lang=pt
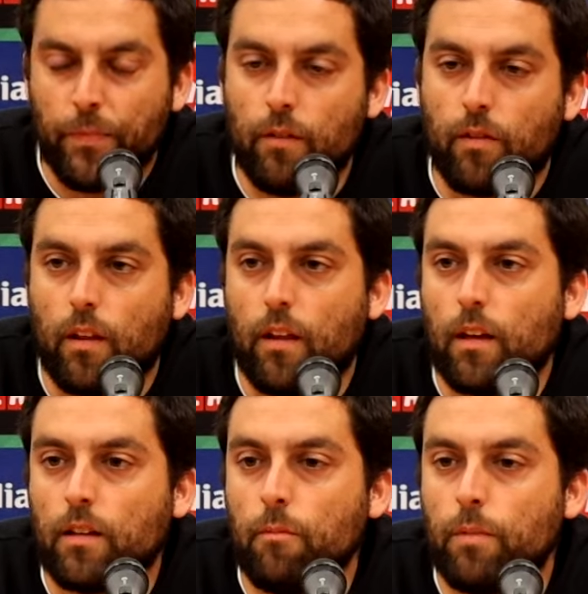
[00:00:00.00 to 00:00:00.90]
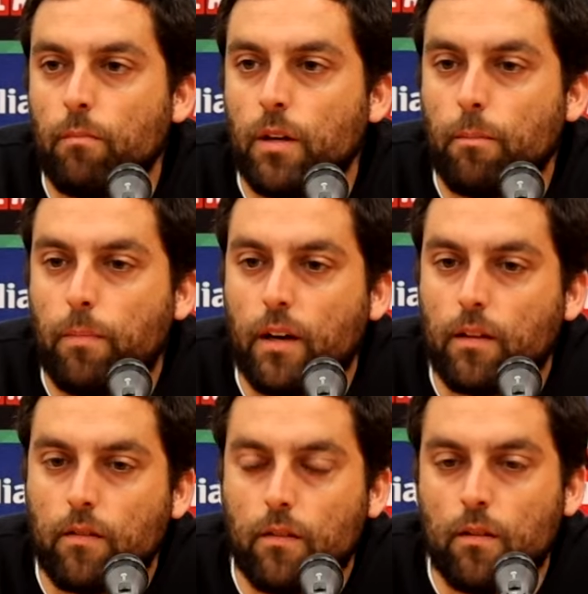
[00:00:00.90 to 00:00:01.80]
E a verdade é que na primeira
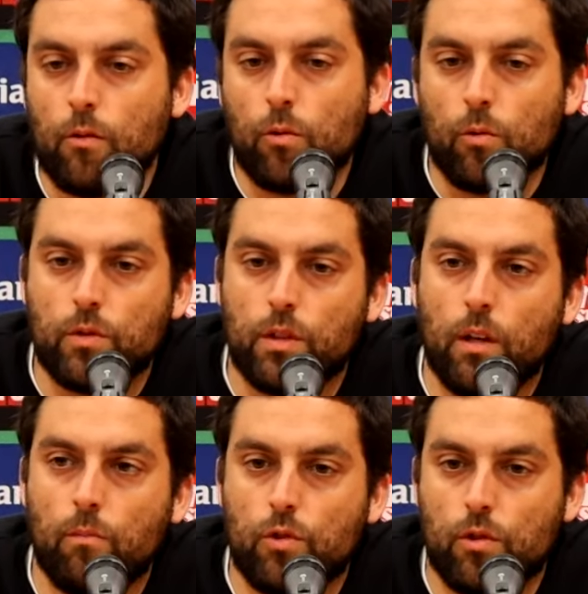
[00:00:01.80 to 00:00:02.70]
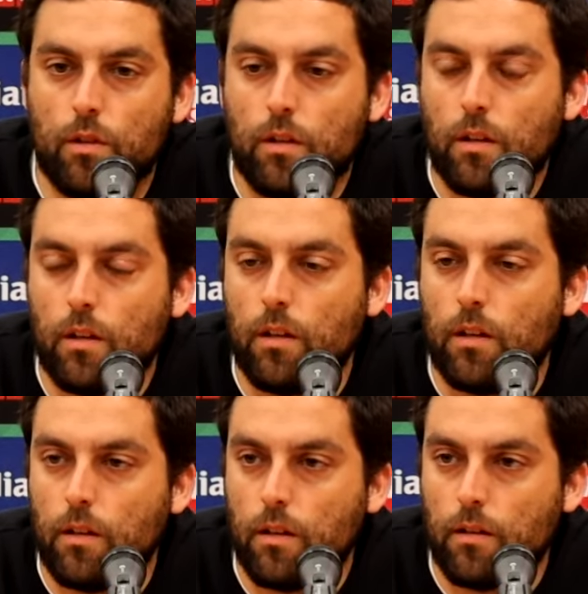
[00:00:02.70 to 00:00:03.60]
parte não conseguimos
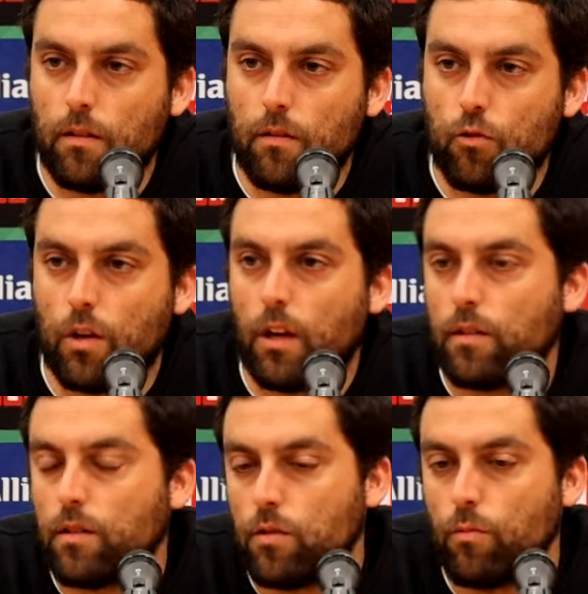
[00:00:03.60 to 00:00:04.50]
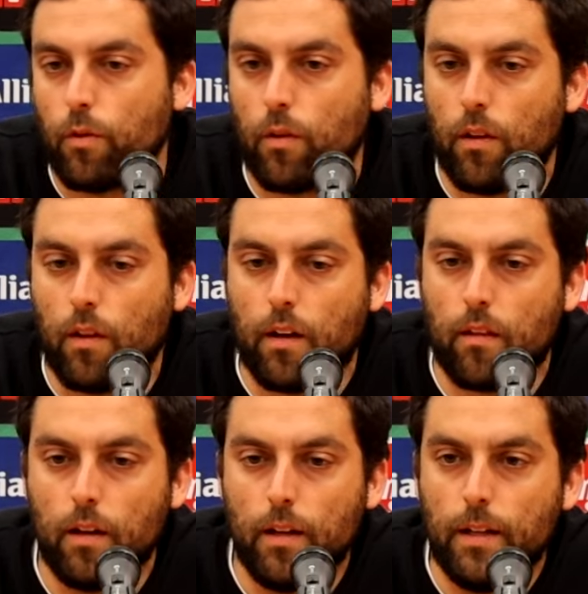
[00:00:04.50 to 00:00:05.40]
uh, jogar essa
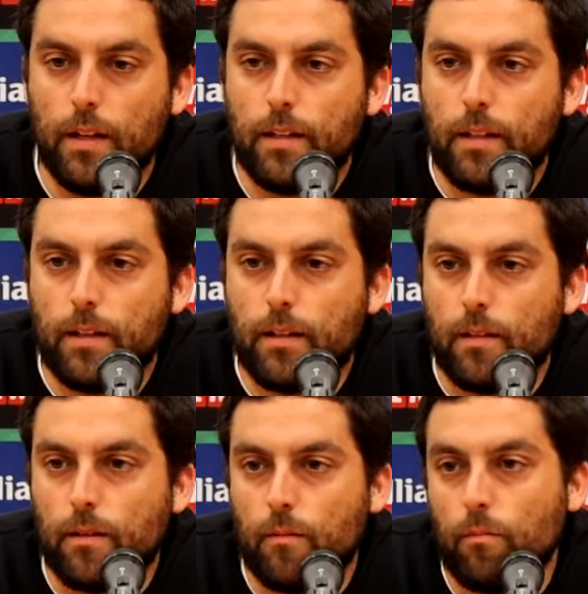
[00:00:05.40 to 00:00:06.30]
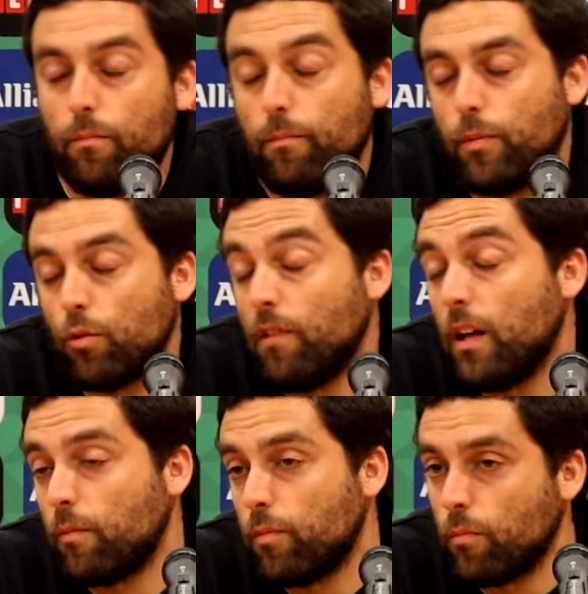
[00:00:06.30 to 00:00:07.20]
superioridade Uh, por um
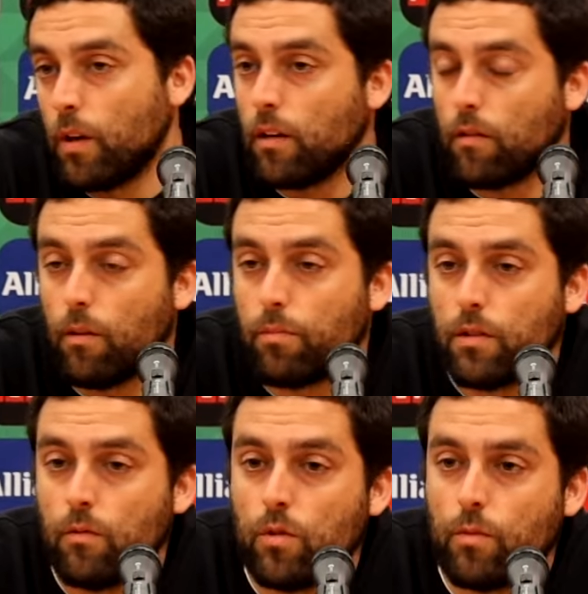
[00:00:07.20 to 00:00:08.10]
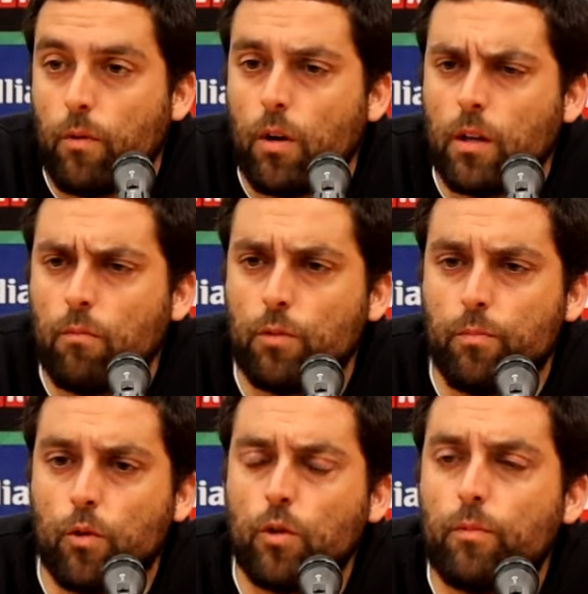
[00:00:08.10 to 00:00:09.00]
lado por mérito da pressão do Sporting, mas
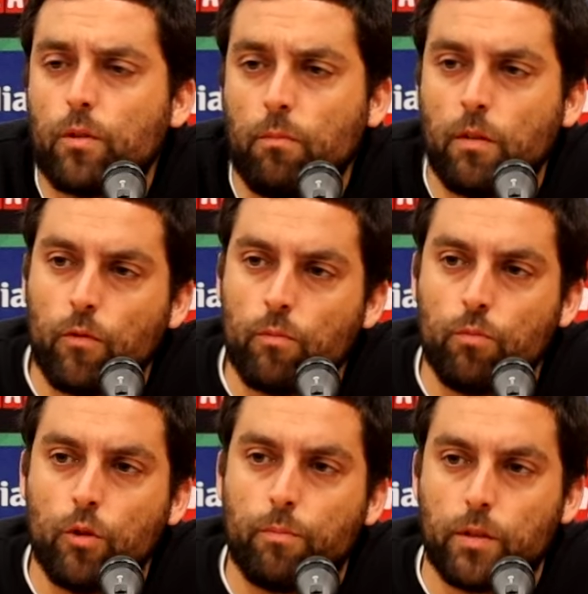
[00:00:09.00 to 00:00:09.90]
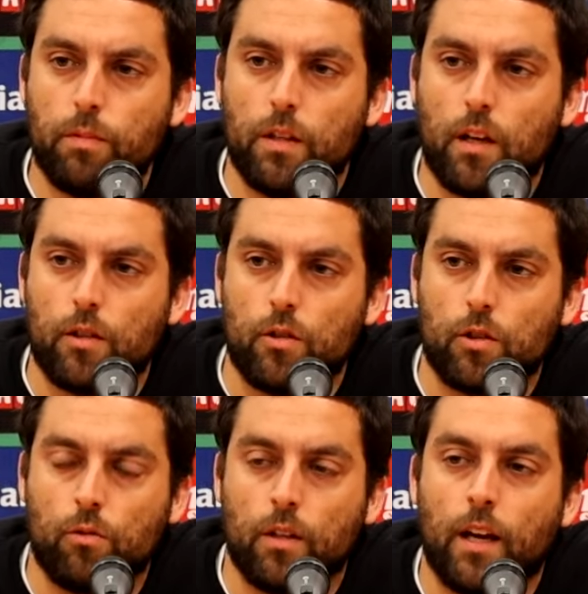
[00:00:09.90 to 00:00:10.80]
por outro porque também fomos muito precipitados.
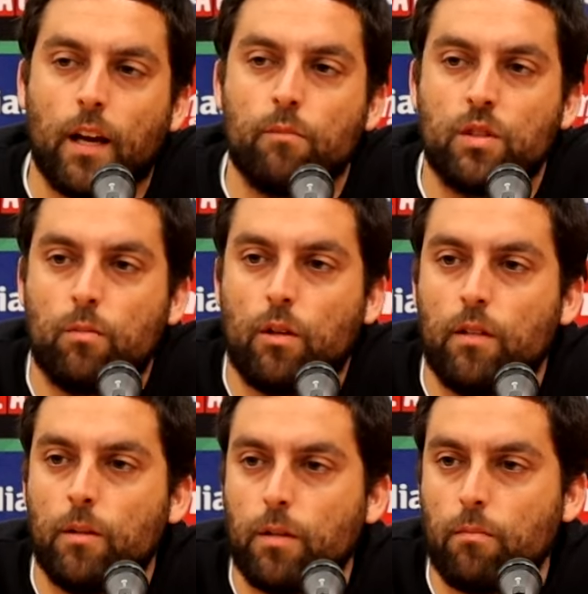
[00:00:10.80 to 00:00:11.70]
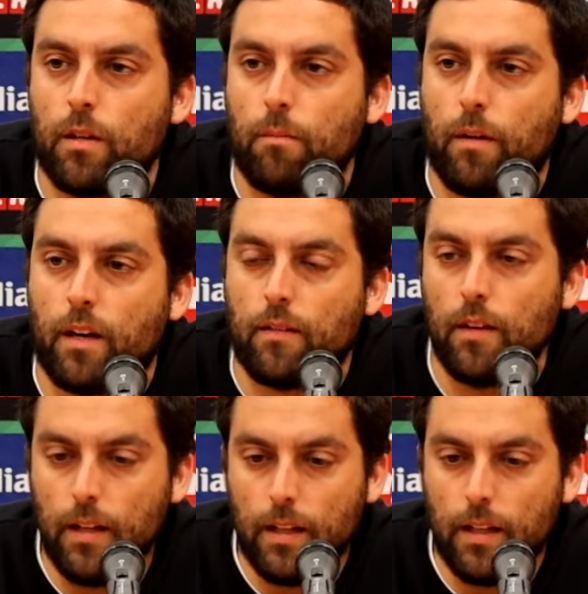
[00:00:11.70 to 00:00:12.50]
Nós quando ganhámos a bola na primeira parte,